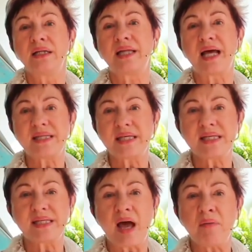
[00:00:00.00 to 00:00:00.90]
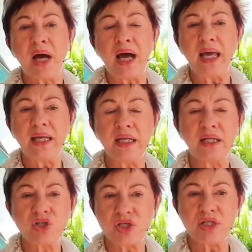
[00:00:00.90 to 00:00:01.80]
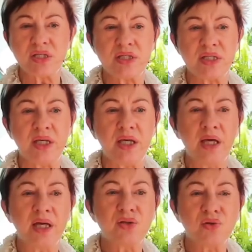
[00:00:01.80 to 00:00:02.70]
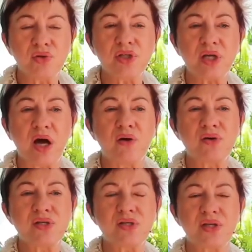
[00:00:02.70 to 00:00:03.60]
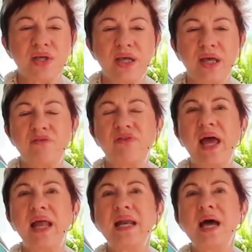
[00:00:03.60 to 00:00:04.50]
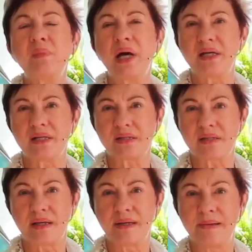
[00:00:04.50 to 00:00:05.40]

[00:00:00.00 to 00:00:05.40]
Das ist aber eine Geschichte, die durchaus veränderbar ist.